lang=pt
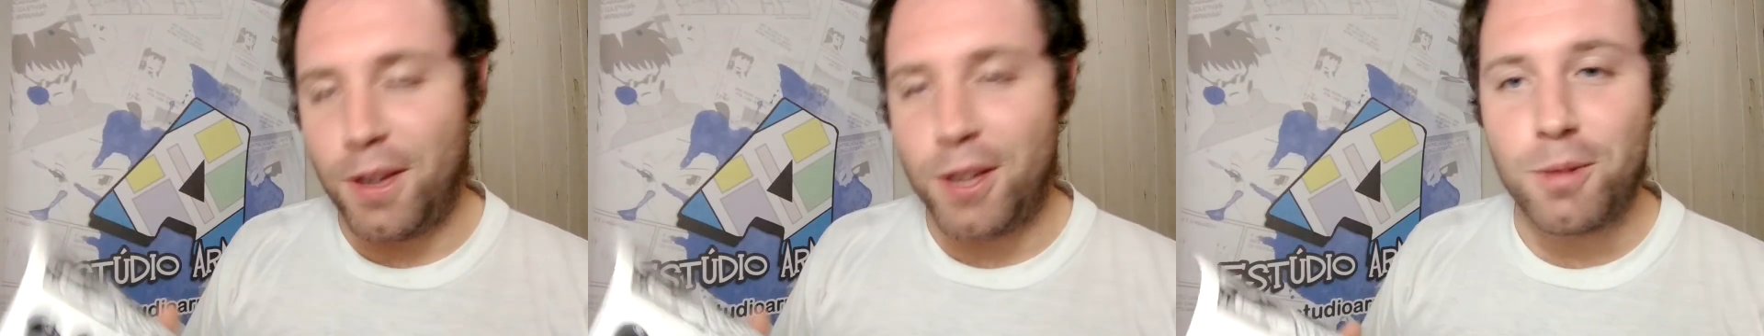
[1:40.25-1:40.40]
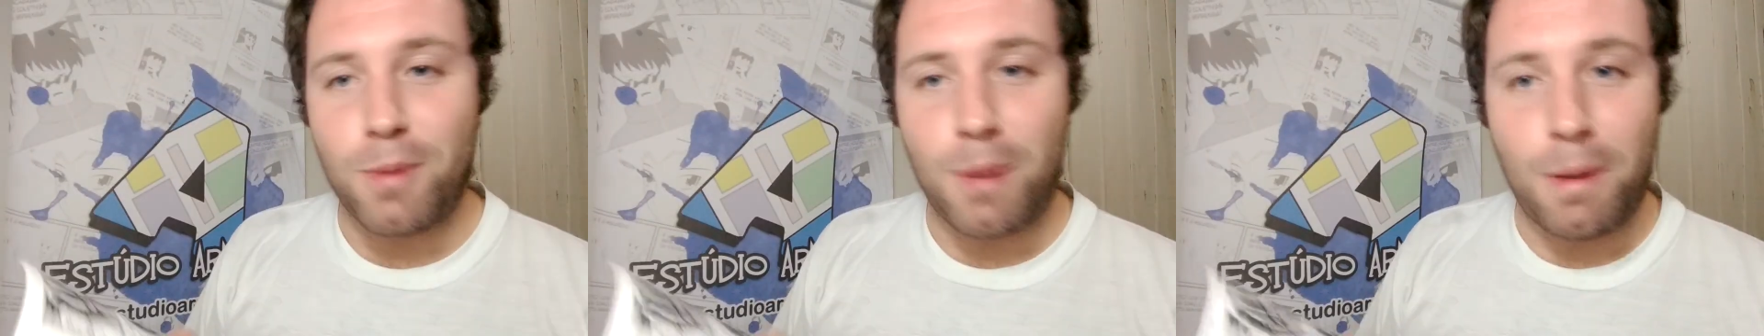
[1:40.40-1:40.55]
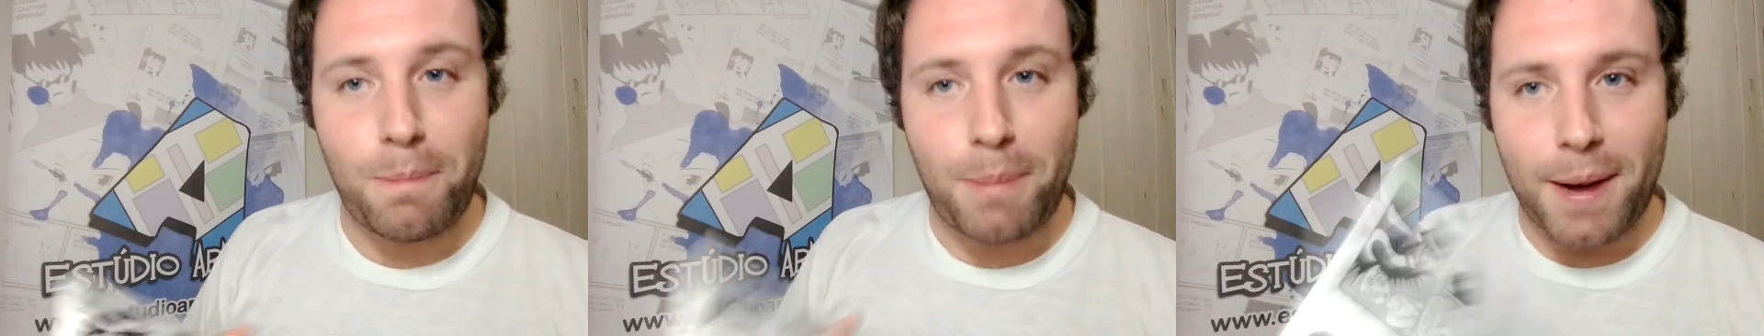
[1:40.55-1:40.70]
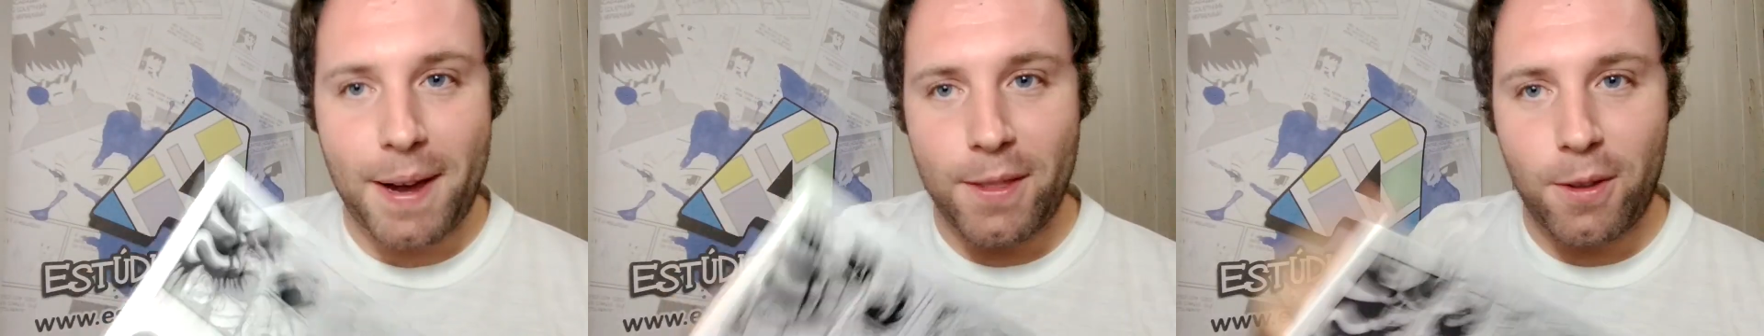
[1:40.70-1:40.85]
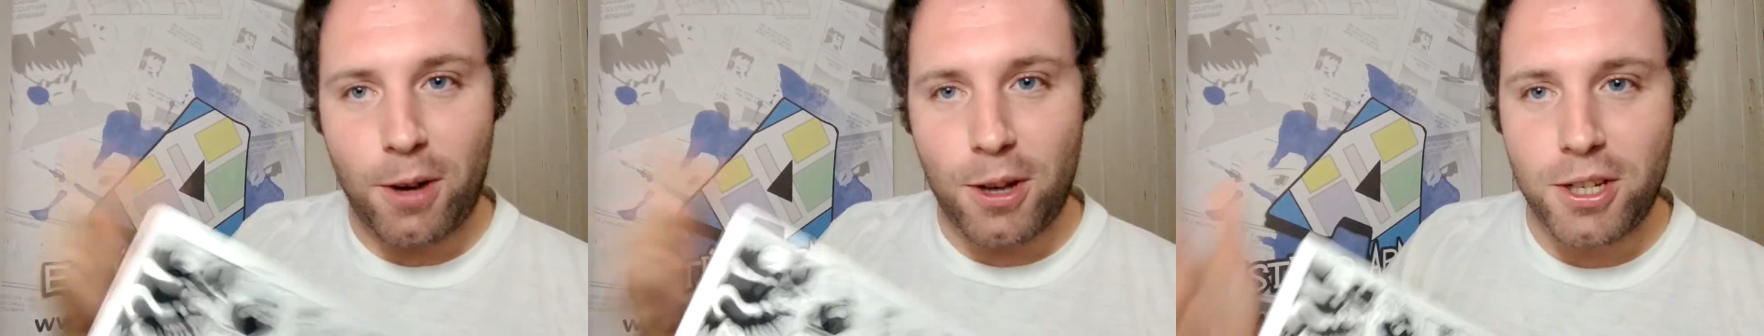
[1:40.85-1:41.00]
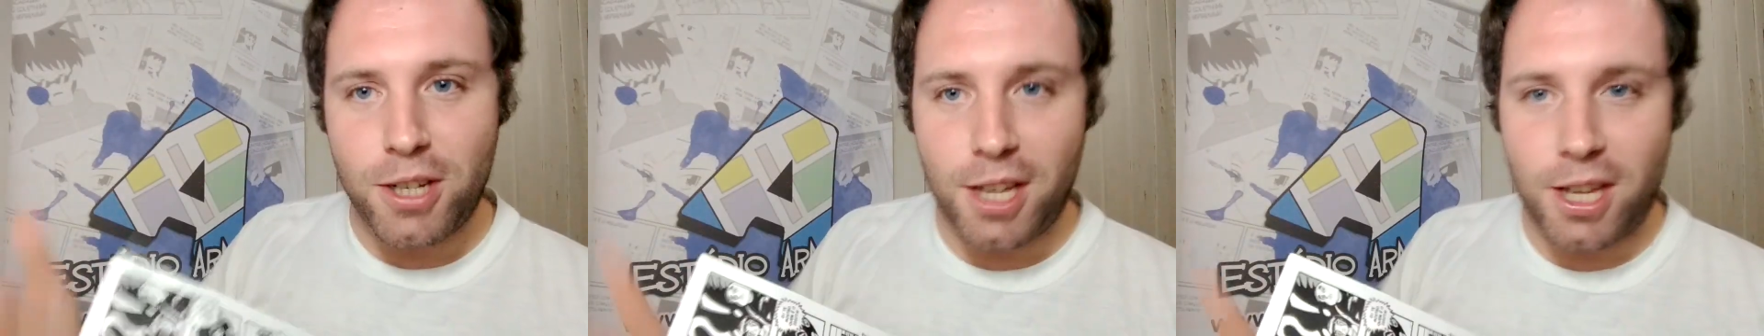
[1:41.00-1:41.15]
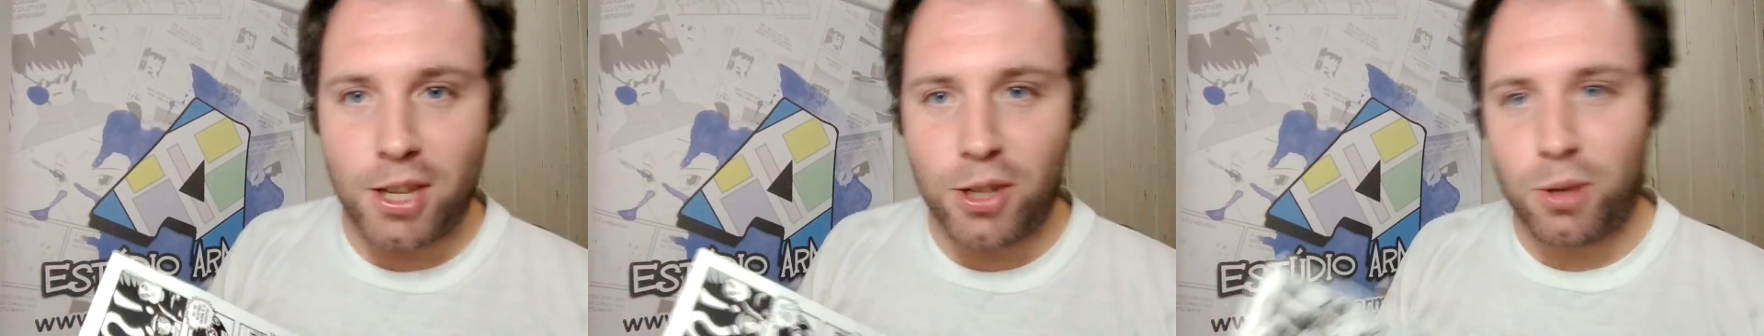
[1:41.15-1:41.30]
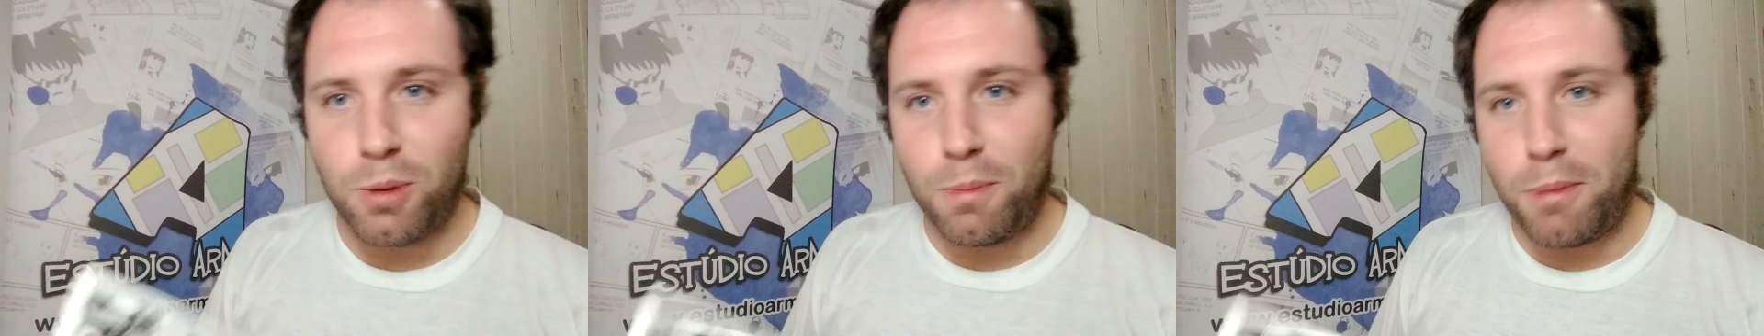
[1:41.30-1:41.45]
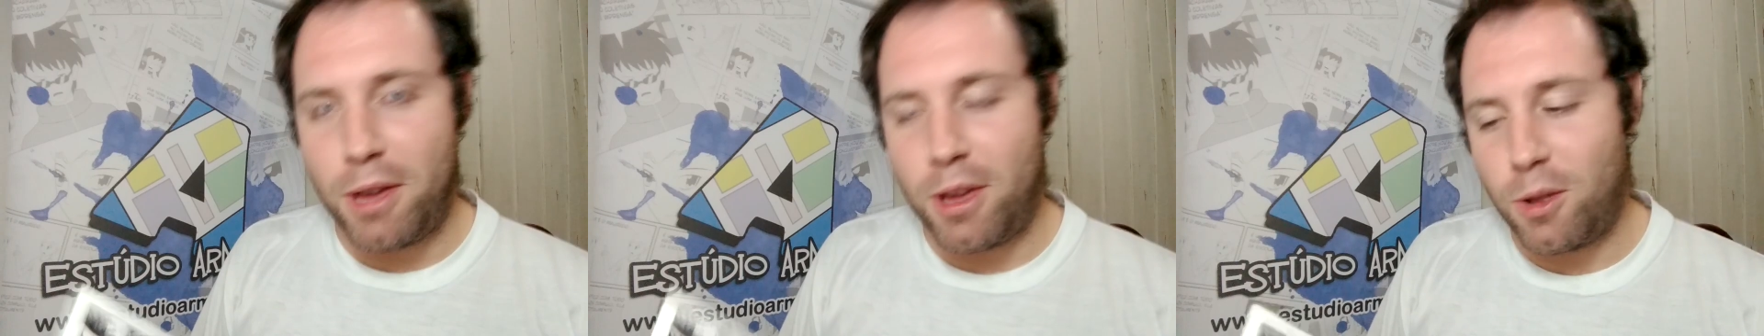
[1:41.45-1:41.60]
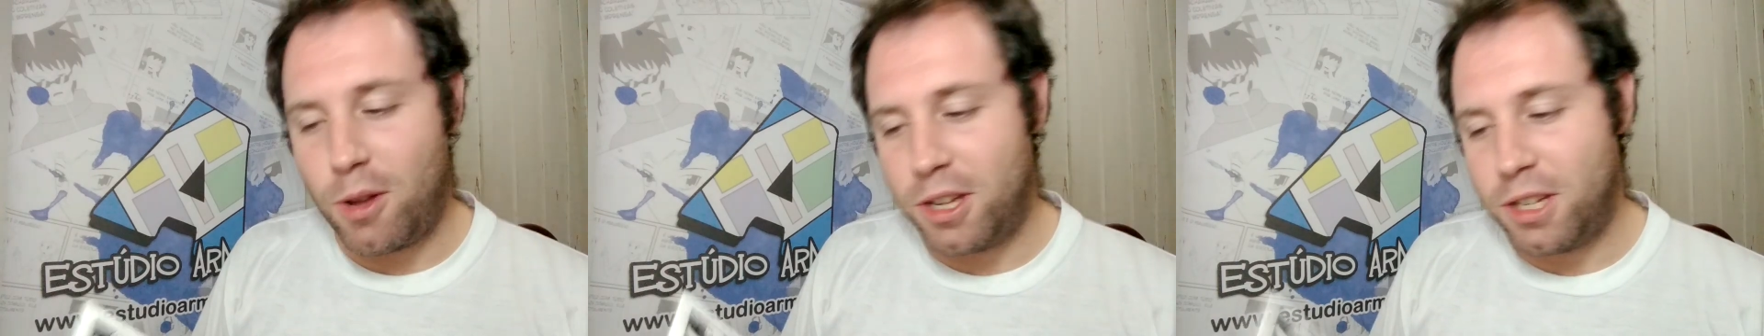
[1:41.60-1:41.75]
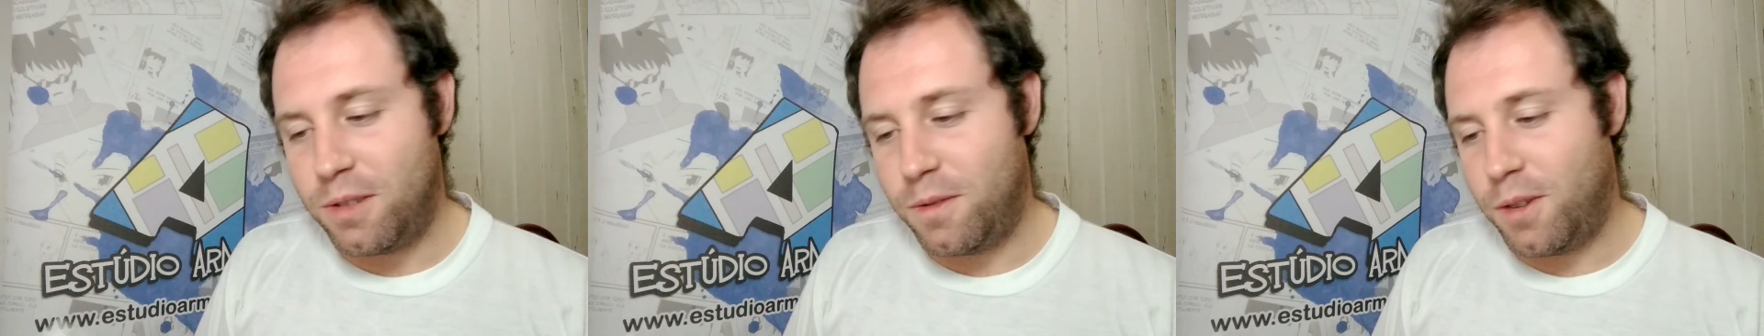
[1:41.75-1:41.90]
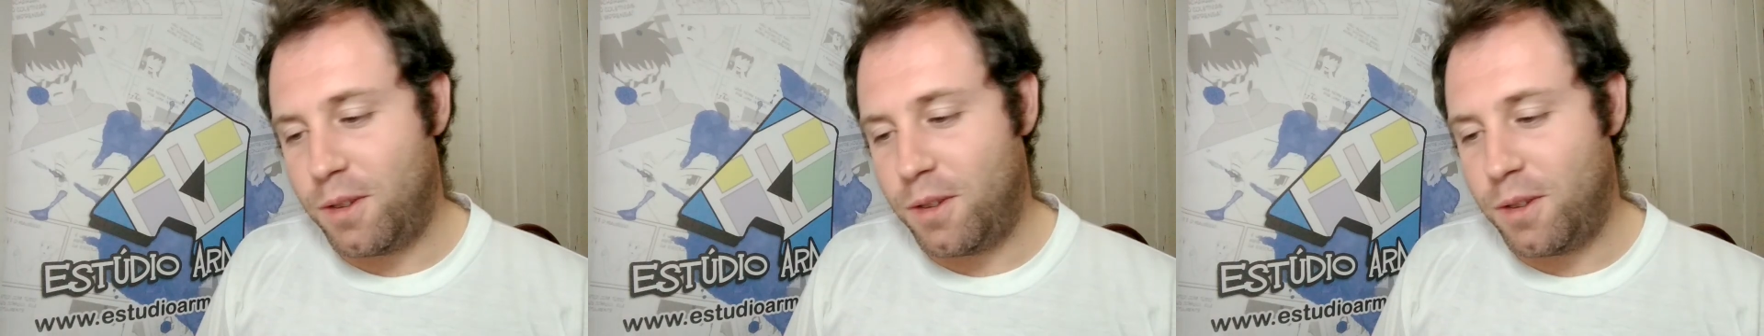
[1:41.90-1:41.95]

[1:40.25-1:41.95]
fez uma paródia aqui de super-heróis de